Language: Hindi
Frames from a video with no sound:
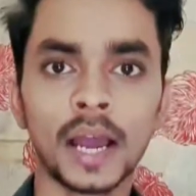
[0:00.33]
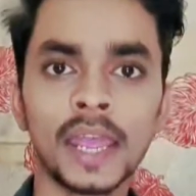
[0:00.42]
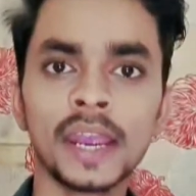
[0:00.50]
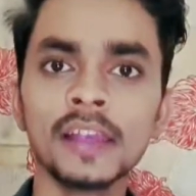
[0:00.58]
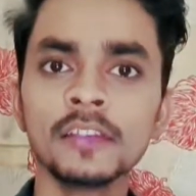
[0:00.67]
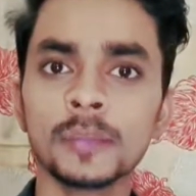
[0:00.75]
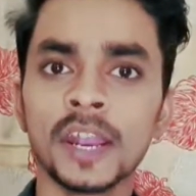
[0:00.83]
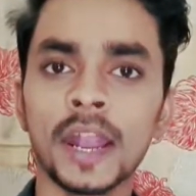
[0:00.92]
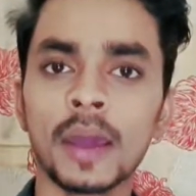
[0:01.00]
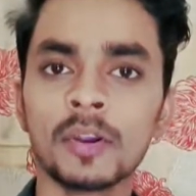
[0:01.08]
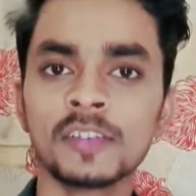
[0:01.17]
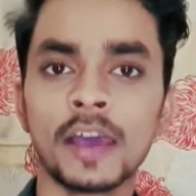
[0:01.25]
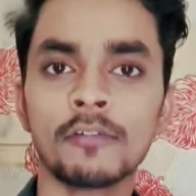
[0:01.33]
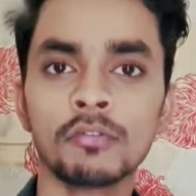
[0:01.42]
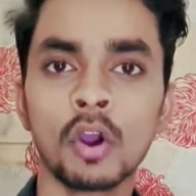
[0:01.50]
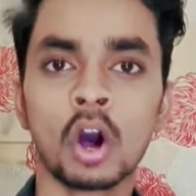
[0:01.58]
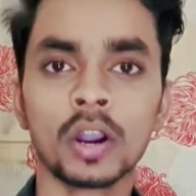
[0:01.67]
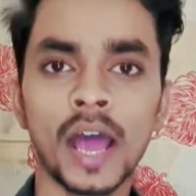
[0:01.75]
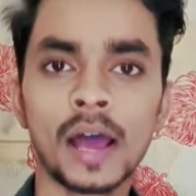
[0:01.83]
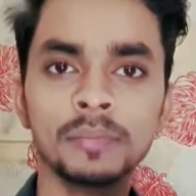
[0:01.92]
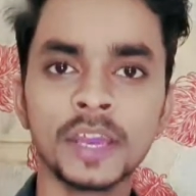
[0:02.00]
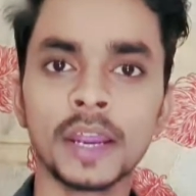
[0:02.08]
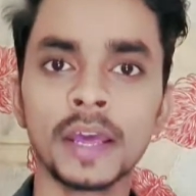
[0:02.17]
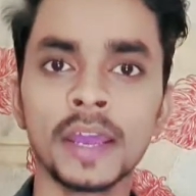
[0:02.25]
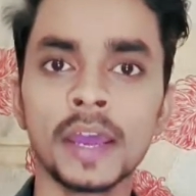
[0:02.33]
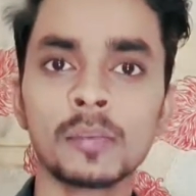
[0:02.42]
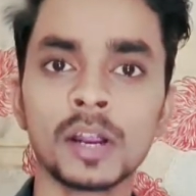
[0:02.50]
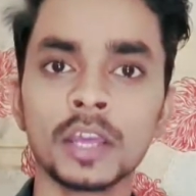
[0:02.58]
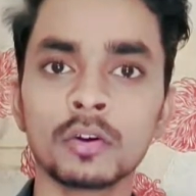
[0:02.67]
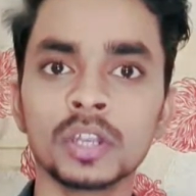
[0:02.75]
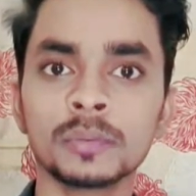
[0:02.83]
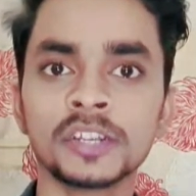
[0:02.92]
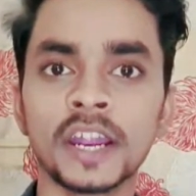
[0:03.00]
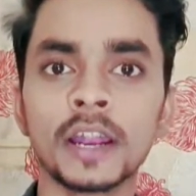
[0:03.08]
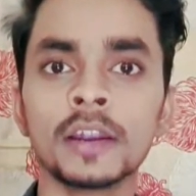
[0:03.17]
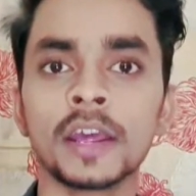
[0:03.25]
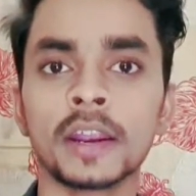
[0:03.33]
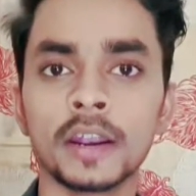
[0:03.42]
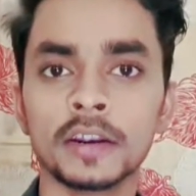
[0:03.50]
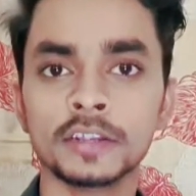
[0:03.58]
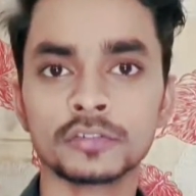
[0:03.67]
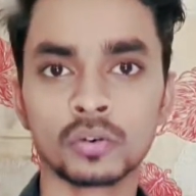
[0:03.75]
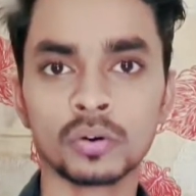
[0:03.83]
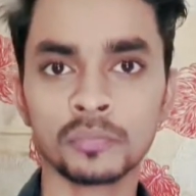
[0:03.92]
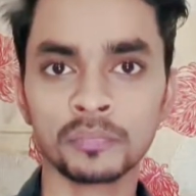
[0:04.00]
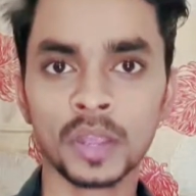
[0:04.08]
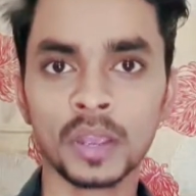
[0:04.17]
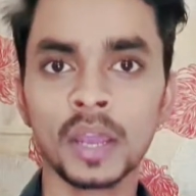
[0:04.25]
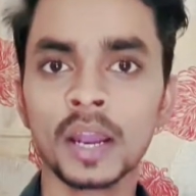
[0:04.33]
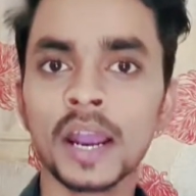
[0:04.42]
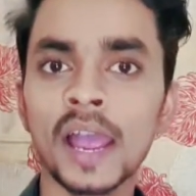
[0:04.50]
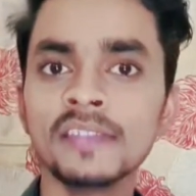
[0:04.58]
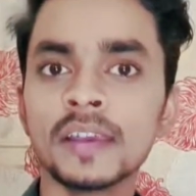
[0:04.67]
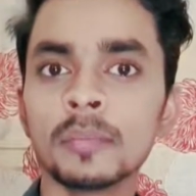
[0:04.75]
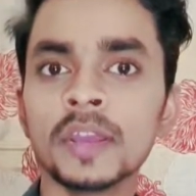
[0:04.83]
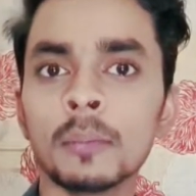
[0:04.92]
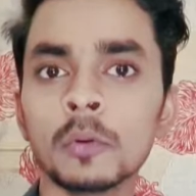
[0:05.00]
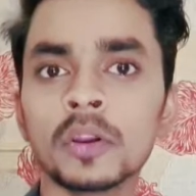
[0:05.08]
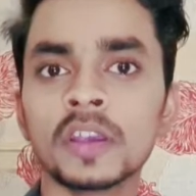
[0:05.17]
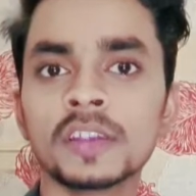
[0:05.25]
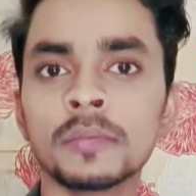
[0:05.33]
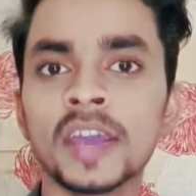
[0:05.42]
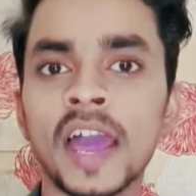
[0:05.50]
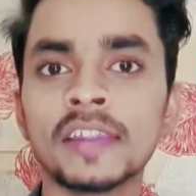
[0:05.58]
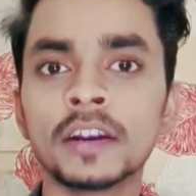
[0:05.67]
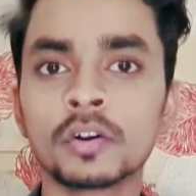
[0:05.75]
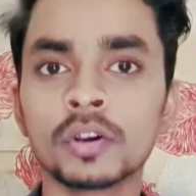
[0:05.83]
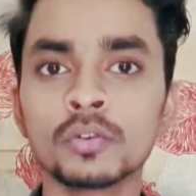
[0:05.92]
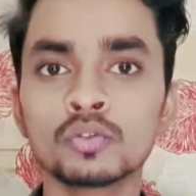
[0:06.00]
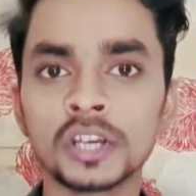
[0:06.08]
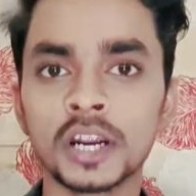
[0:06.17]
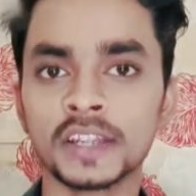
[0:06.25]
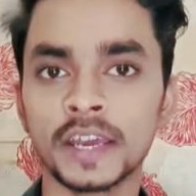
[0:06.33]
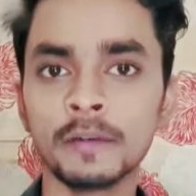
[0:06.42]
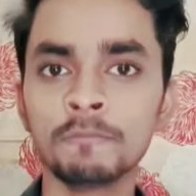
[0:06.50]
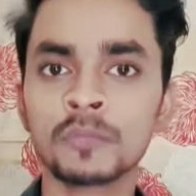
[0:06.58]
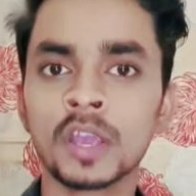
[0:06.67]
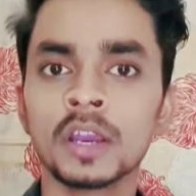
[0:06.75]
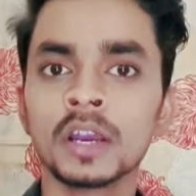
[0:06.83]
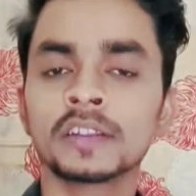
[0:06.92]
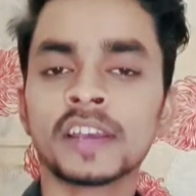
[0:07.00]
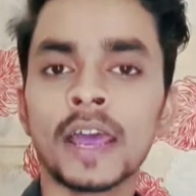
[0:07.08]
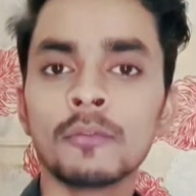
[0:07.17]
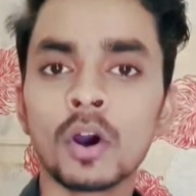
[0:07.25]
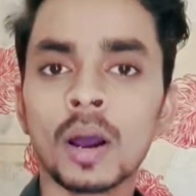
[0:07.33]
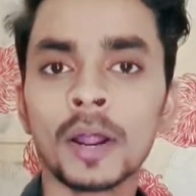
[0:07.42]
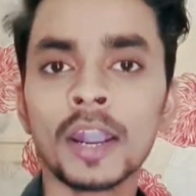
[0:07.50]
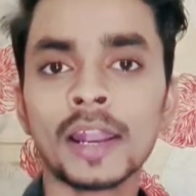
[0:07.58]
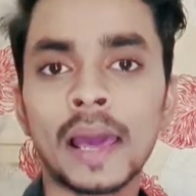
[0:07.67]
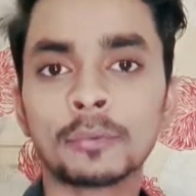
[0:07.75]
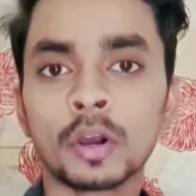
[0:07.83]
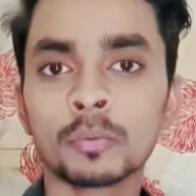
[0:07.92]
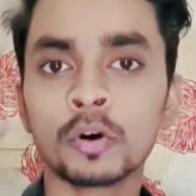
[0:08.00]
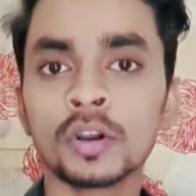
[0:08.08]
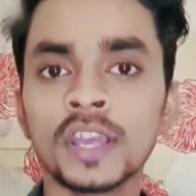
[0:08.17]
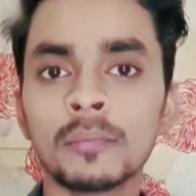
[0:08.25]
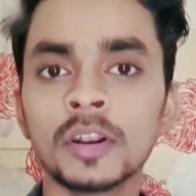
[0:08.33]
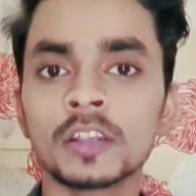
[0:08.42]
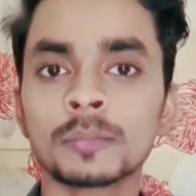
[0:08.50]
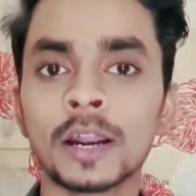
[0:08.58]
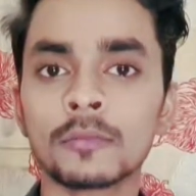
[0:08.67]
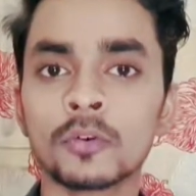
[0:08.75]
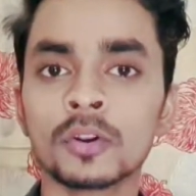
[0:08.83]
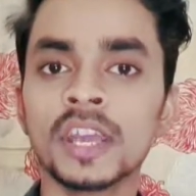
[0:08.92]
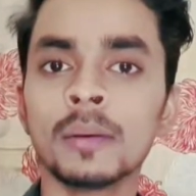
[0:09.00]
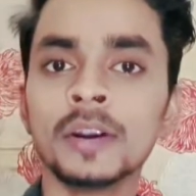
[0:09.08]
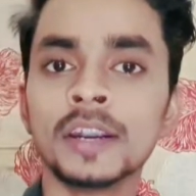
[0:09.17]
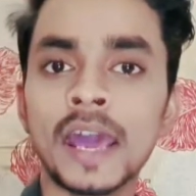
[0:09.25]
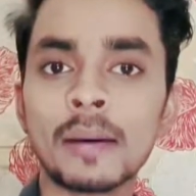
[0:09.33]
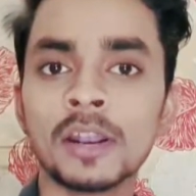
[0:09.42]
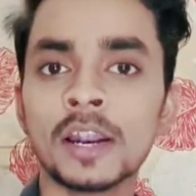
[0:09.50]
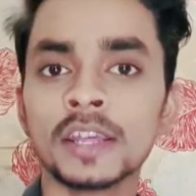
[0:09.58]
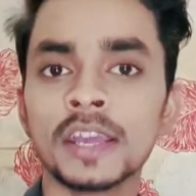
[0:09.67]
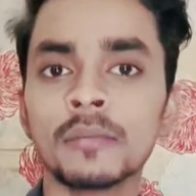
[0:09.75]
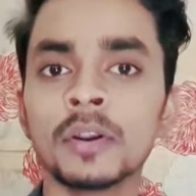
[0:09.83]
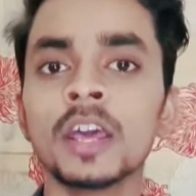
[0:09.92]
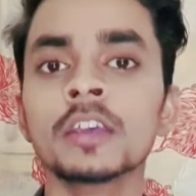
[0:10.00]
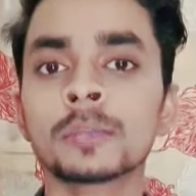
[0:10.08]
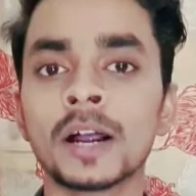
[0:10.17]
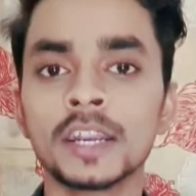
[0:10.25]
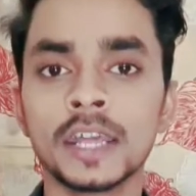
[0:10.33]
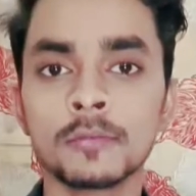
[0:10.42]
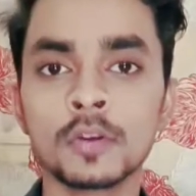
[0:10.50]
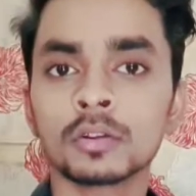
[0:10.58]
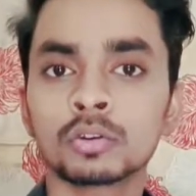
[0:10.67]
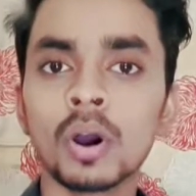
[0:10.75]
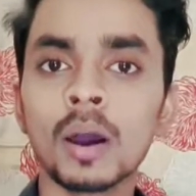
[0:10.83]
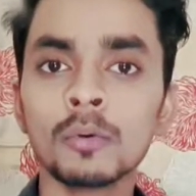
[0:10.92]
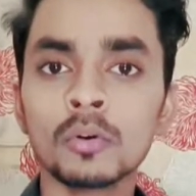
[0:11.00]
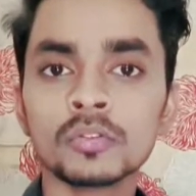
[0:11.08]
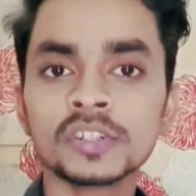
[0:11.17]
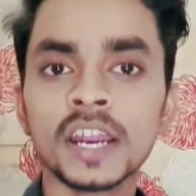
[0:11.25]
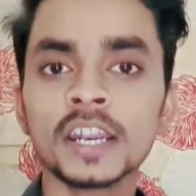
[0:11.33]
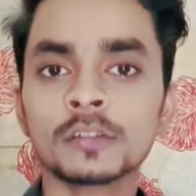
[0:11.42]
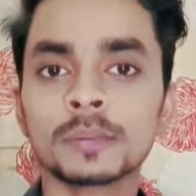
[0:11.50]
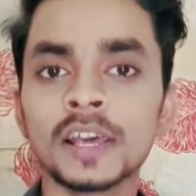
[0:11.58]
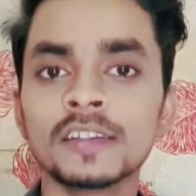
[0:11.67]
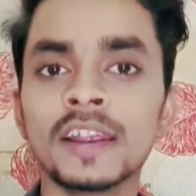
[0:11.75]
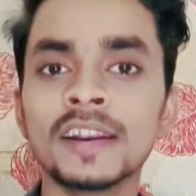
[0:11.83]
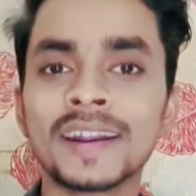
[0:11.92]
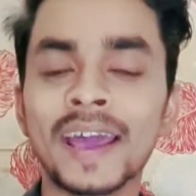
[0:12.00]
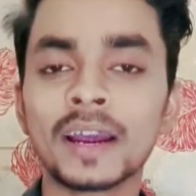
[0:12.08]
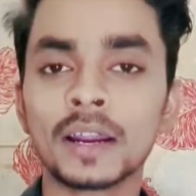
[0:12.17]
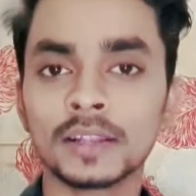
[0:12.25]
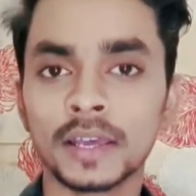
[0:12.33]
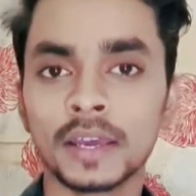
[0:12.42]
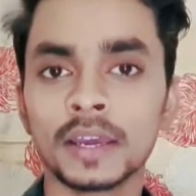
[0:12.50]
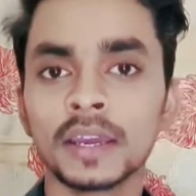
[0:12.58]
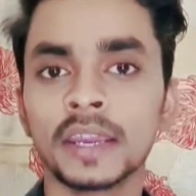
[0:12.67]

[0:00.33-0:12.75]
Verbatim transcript: हाय गाइज मेरा नाम है सैफ और आप देख रहे हैं हमारे यूट्यूब चैनल टेक रेडीज को गाइज जब भी हम लोग किसी भी गैजेट को यूज़ करते हैं चाहे वो हमारा लैपटॉप हो या फिर स्मार्टफोन या फिर टैबलेट या फिर स्मार्ट टीवी हो तो हम लोग उसके डिस्प्ले से इंटरेक्ट करते हैं